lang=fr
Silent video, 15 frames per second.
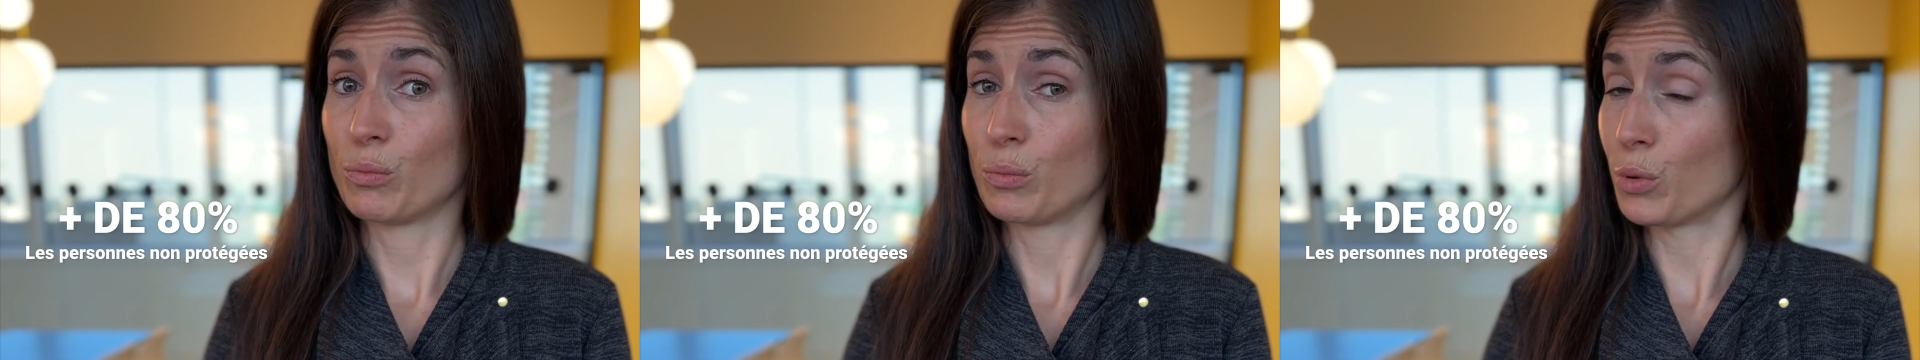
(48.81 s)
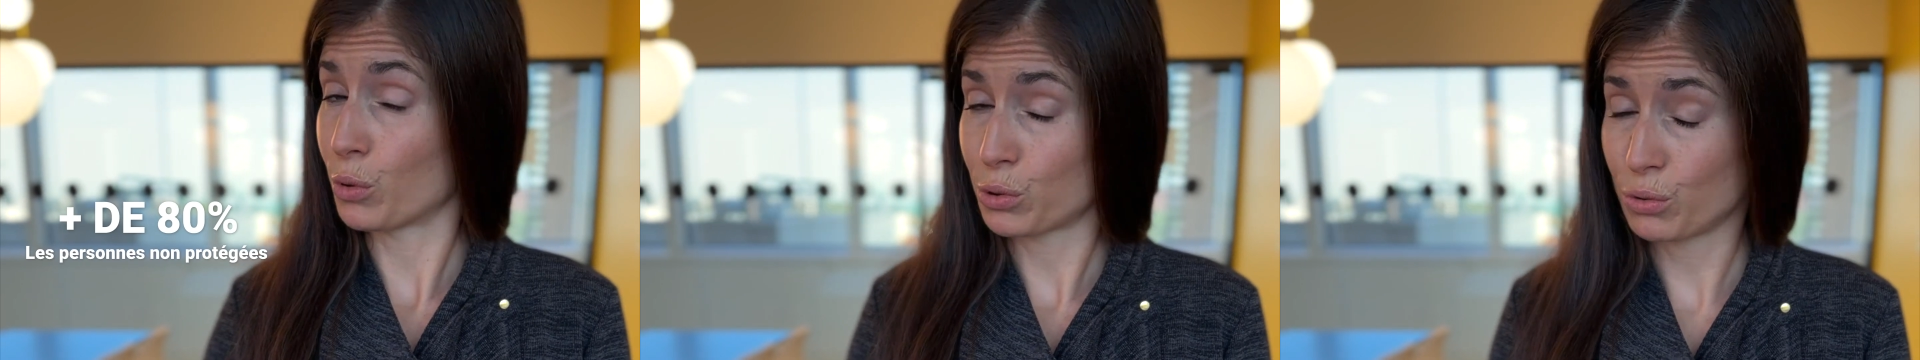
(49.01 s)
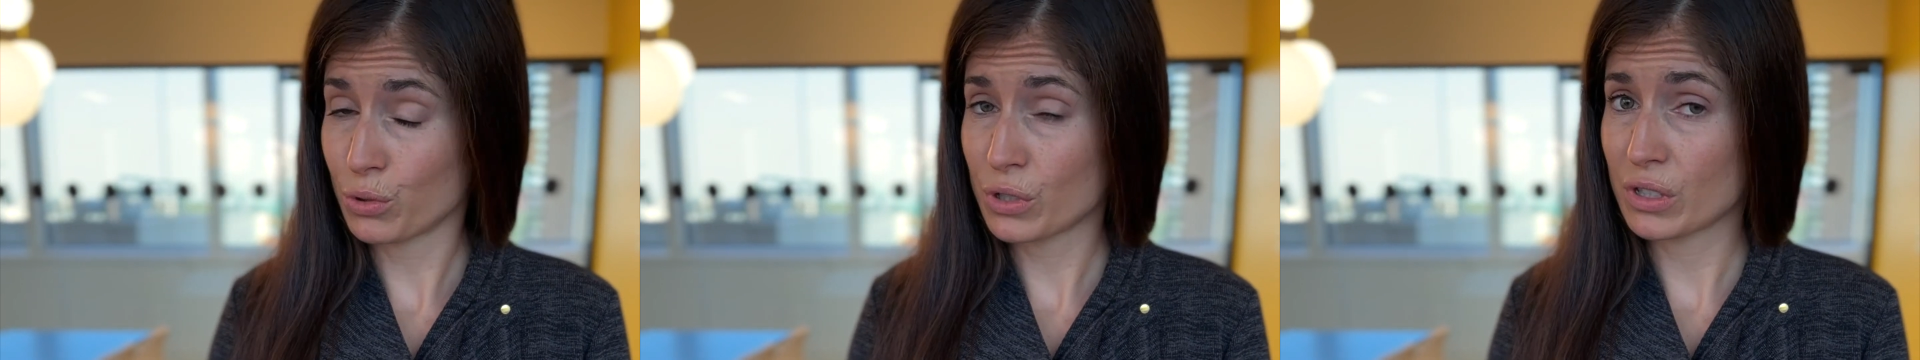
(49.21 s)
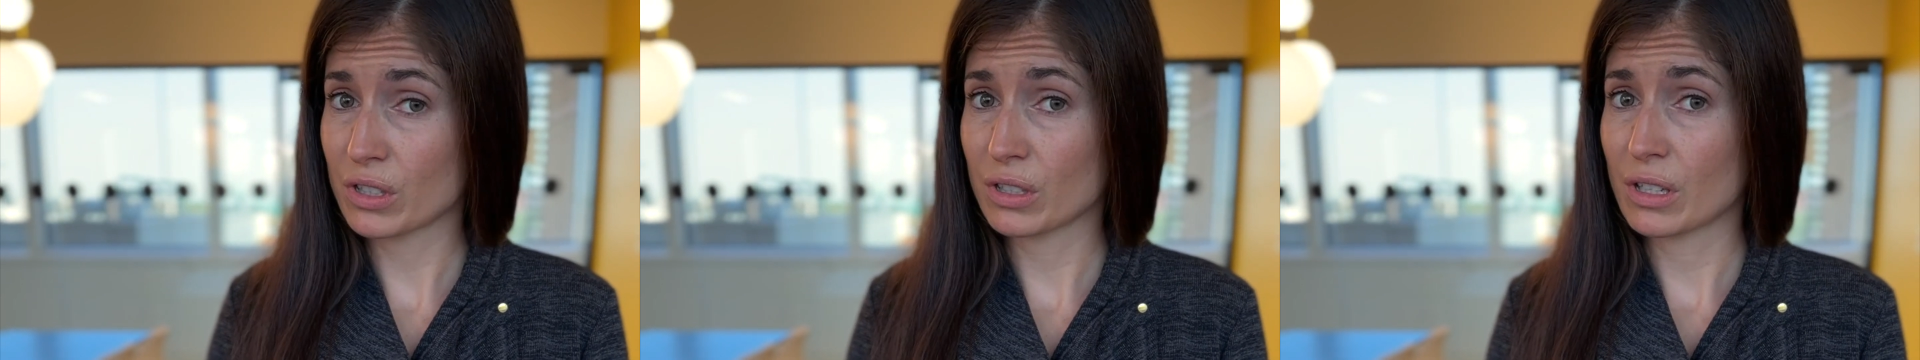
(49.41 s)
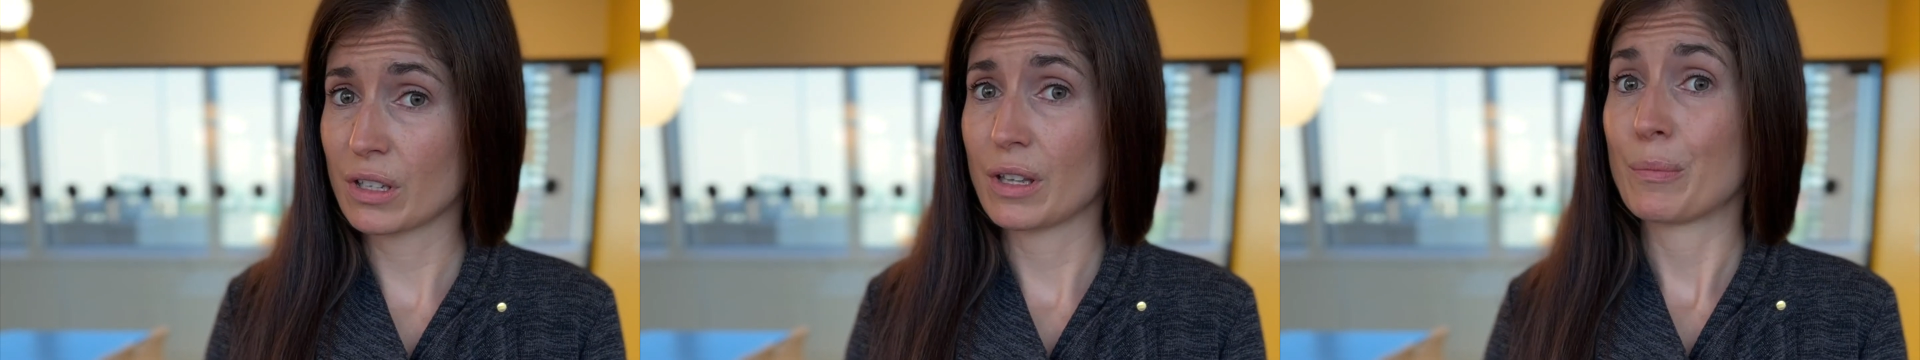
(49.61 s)
pour
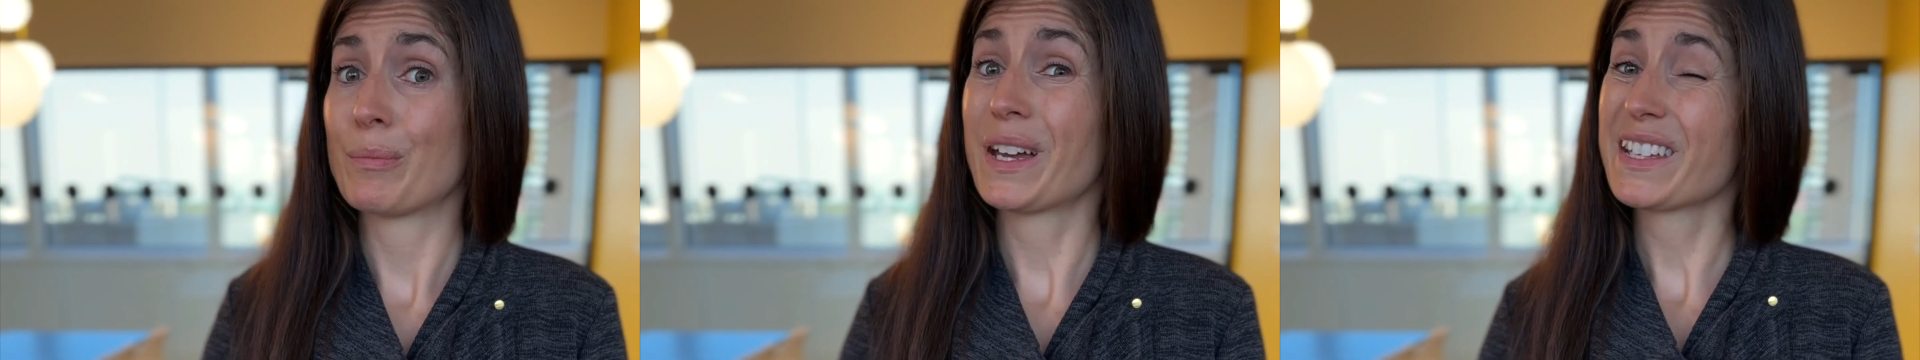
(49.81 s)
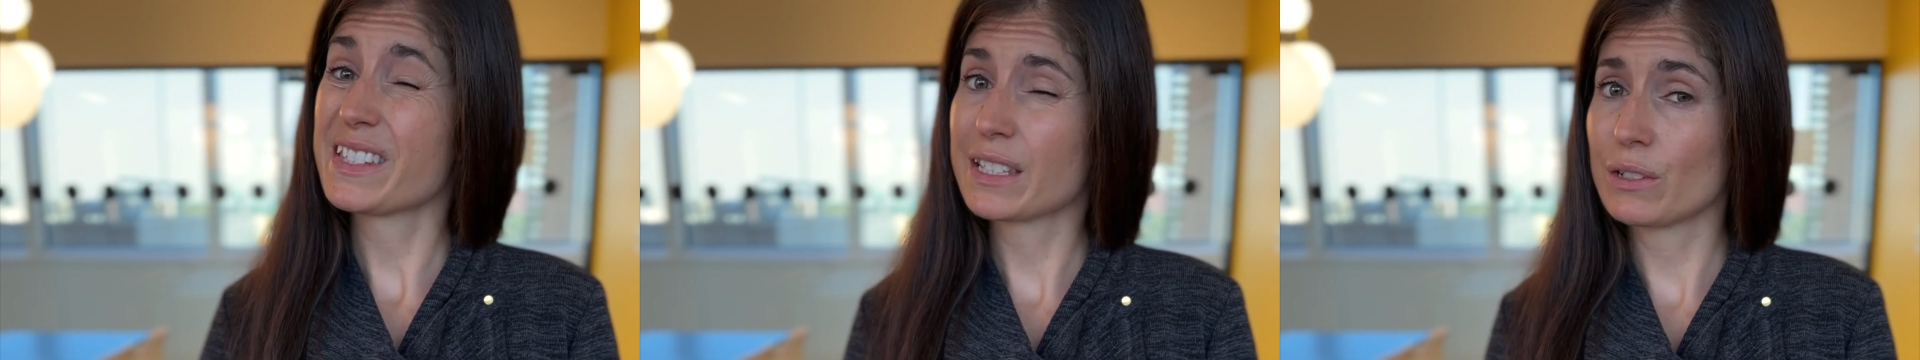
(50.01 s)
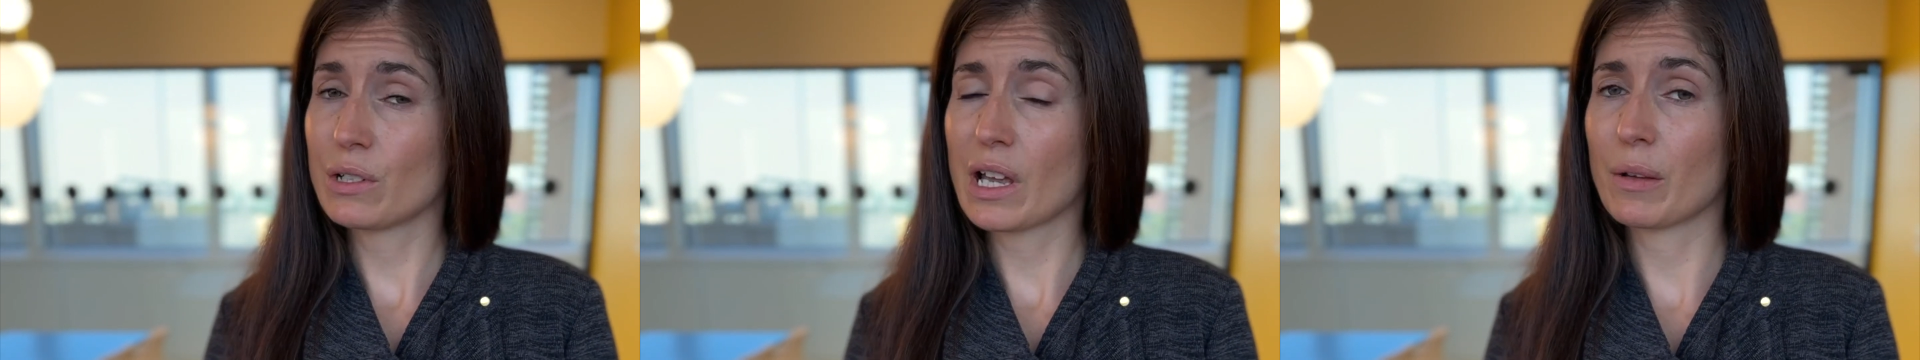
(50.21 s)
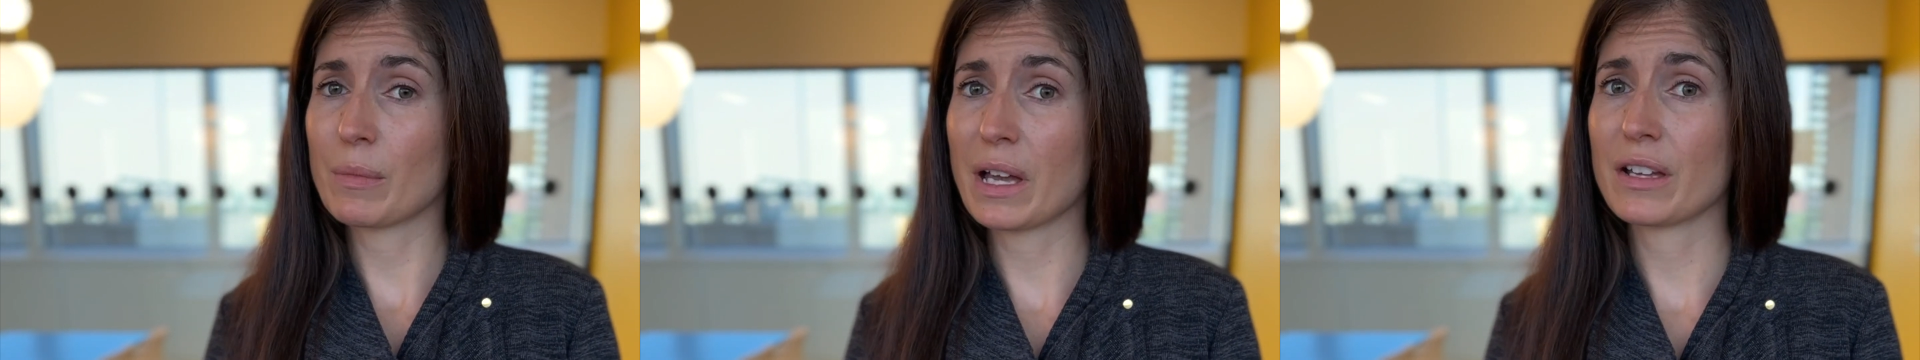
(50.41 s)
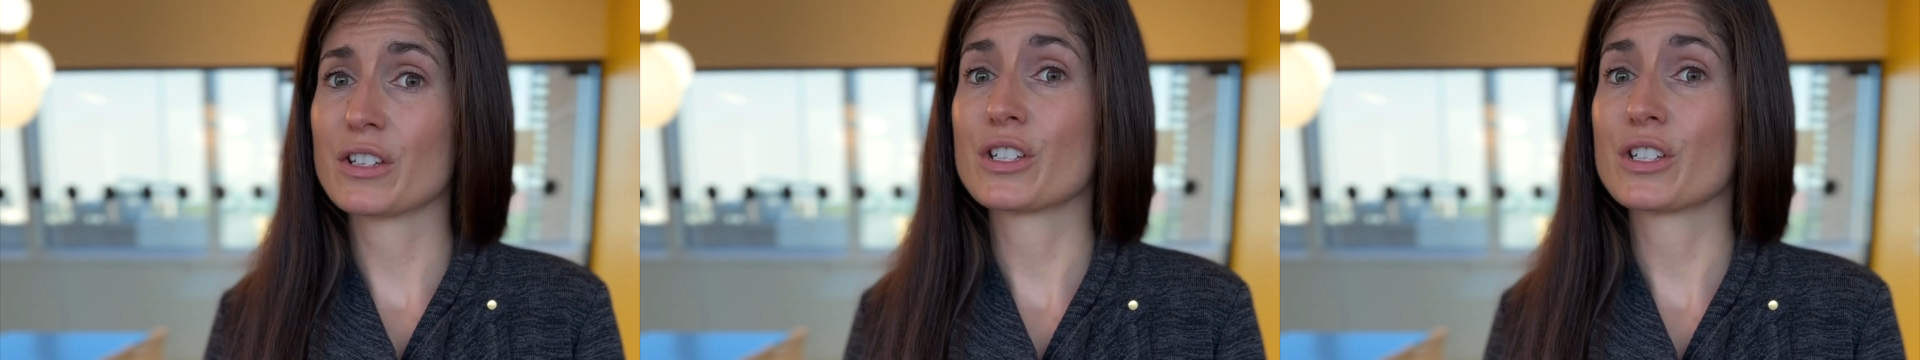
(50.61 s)
tous, particulièrement